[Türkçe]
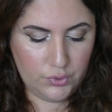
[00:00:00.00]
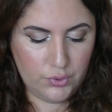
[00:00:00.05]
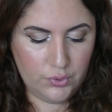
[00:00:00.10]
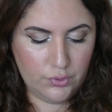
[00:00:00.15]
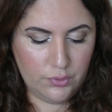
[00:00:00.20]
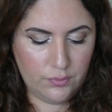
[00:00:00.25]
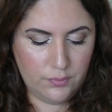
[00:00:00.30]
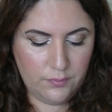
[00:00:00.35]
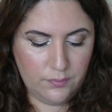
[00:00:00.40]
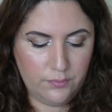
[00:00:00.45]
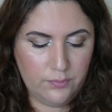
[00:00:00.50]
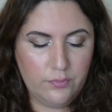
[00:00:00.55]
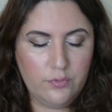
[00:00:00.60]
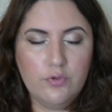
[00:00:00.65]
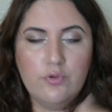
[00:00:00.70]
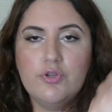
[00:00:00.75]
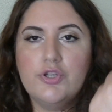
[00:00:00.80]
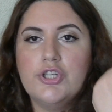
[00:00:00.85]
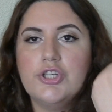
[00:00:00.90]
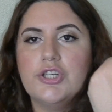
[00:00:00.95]

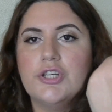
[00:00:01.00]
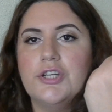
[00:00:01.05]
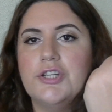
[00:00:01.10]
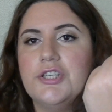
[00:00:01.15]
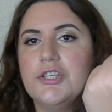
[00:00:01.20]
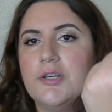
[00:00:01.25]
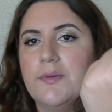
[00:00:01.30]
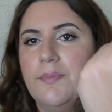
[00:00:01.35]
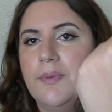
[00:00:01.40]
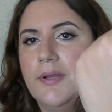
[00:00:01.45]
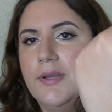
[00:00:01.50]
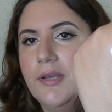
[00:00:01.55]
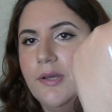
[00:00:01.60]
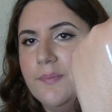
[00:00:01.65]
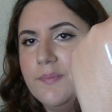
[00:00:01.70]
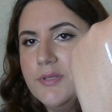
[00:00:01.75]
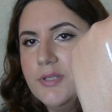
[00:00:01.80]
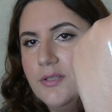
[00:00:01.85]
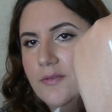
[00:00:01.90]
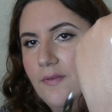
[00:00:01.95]
Yumuşacık bir
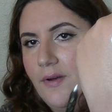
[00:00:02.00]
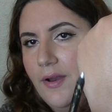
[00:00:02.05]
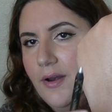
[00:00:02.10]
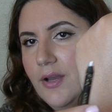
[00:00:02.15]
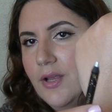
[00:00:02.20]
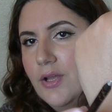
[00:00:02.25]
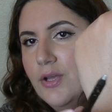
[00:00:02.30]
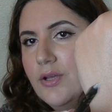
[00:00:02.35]
yapısı var.